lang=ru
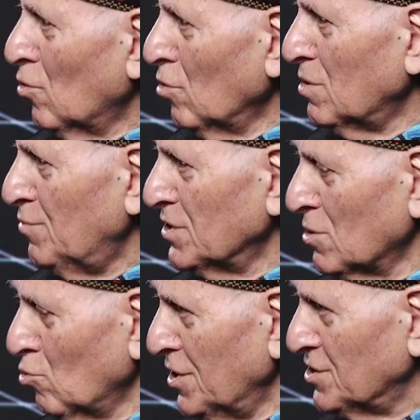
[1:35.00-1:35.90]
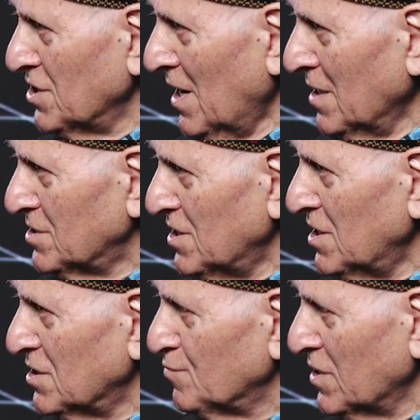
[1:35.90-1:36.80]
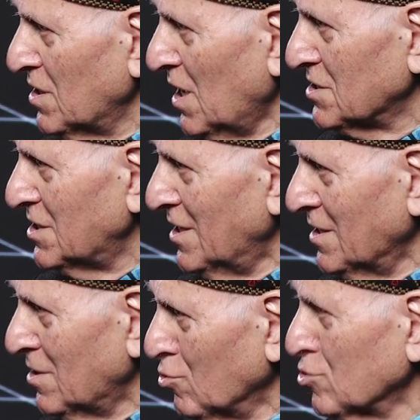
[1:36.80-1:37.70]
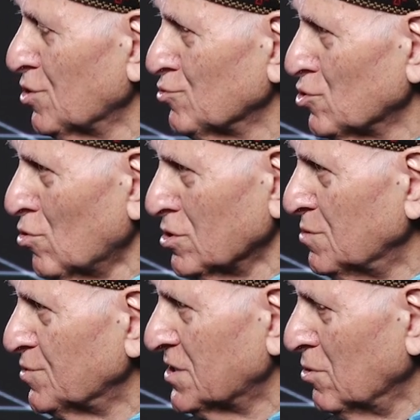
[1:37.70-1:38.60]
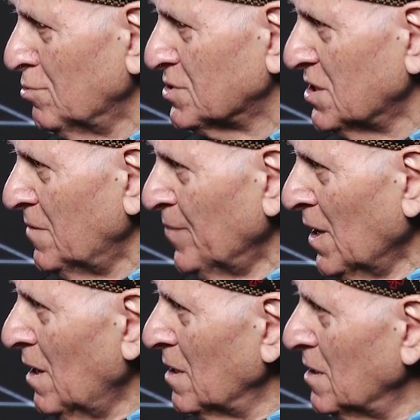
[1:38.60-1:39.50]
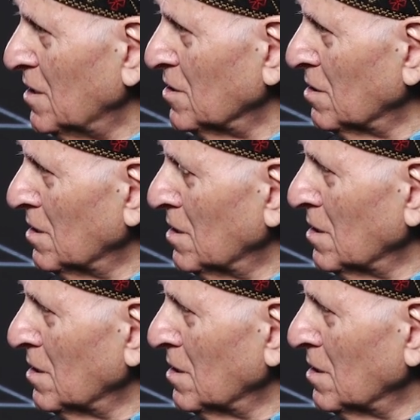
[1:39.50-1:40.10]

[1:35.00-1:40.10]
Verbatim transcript: Годы быстро улетят, 10-15 лет, и он уже взрослым становится, и